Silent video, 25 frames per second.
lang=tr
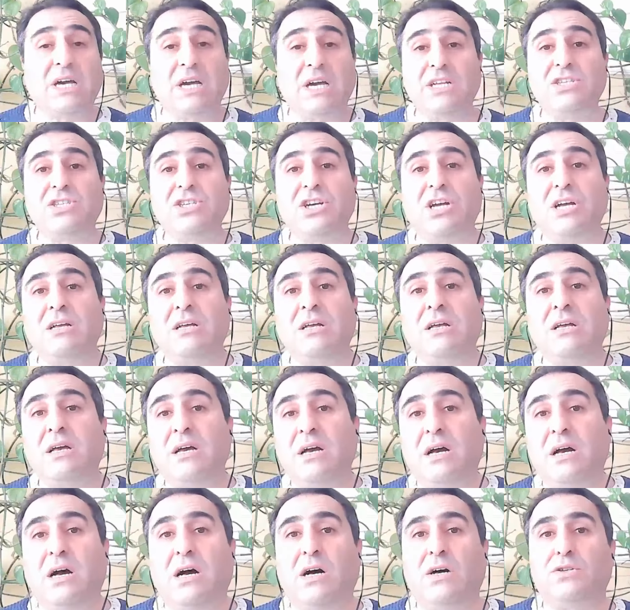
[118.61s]
Ayrıca
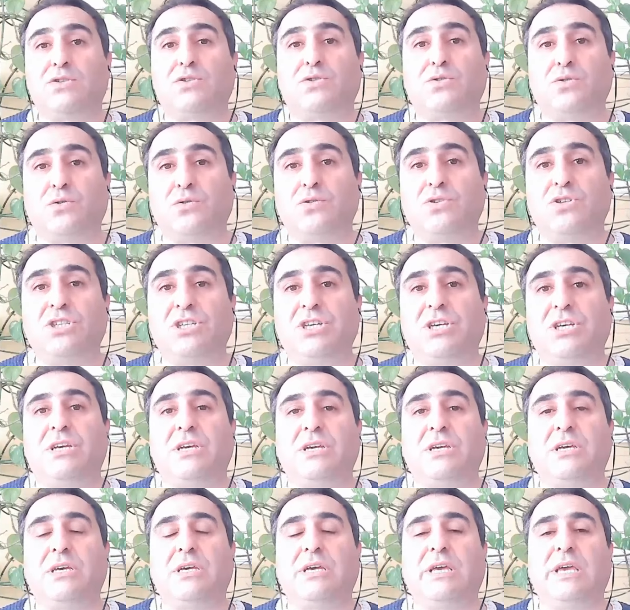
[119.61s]

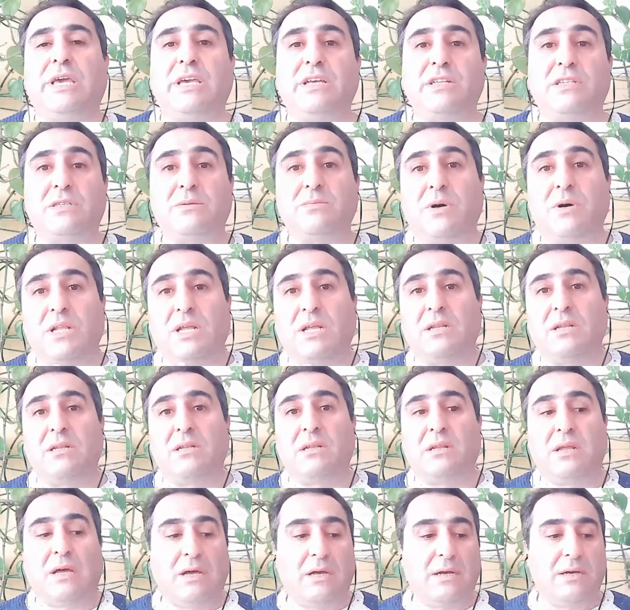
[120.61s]
astroloji eğitimi alan
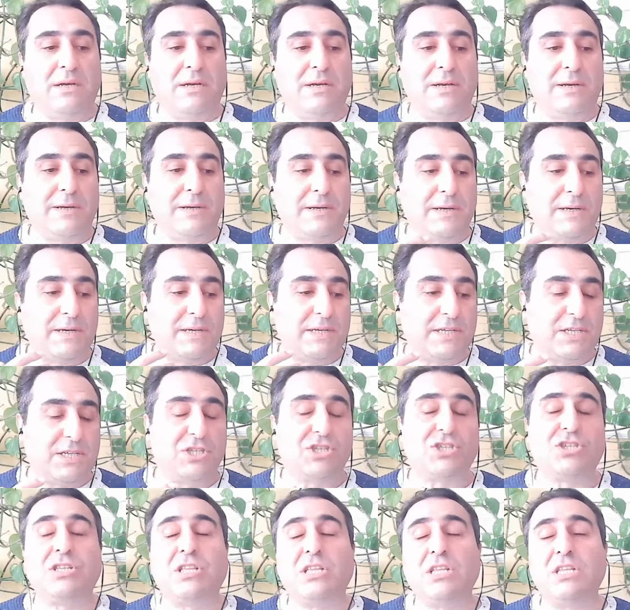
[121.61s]
e,
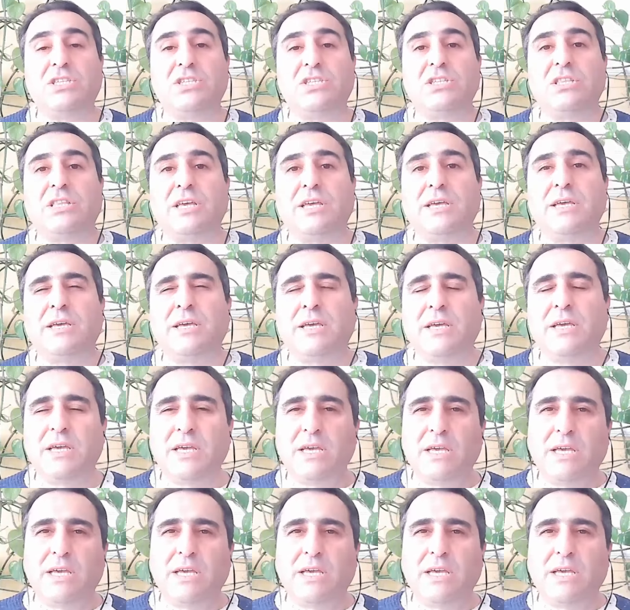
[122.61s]
kişiler için de